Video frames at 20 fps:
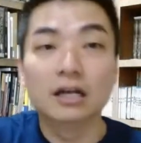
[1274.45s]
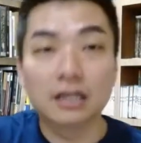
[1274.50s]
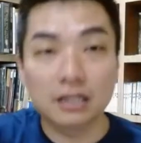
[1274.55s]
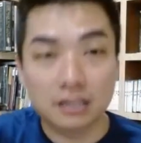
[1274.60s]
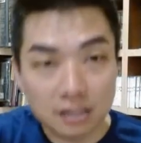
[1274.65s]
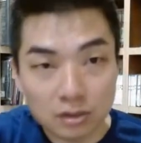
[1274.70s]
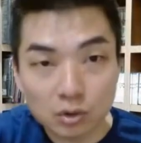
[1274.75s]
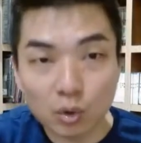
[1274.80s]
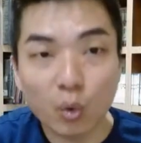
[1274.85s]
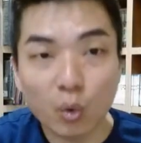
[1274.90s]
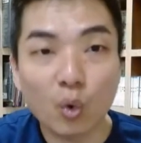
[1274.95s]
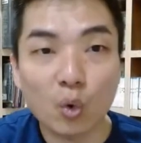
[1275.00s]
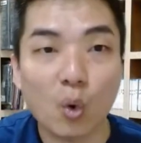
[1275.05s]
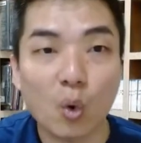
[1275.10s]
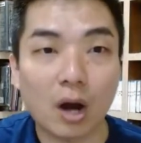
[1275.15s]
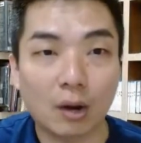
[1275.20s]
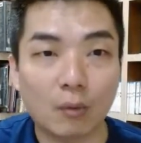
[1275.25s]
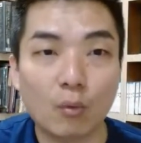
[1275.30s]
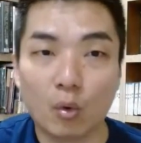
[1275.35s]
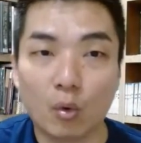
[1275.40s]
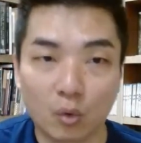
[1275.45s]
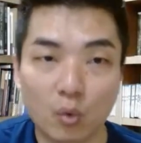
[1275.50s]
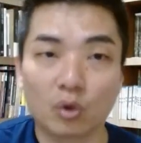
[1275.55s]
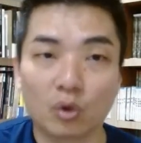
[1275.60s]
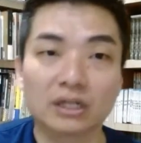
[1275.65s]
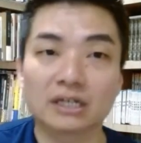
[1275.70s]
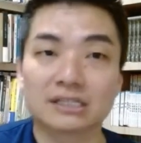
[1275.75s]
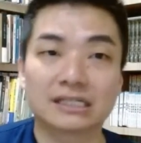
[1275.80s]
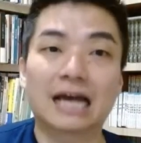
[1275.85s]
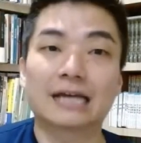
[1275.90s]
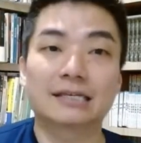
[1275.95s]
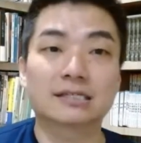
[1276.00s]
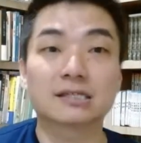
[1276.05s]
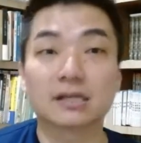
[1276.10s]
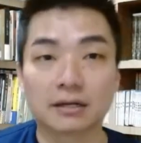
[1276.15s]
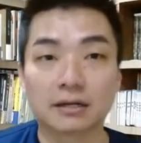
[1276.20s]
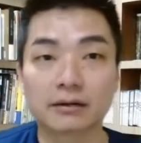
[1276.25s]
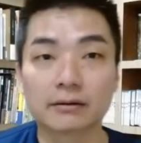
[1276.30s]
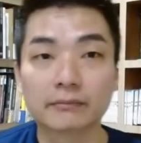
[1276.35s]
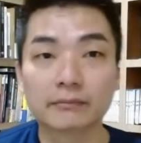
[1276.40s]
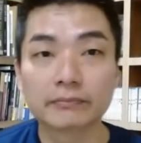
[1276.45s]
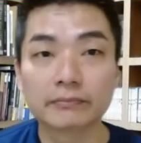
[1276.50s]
已经拖垮我国的财政。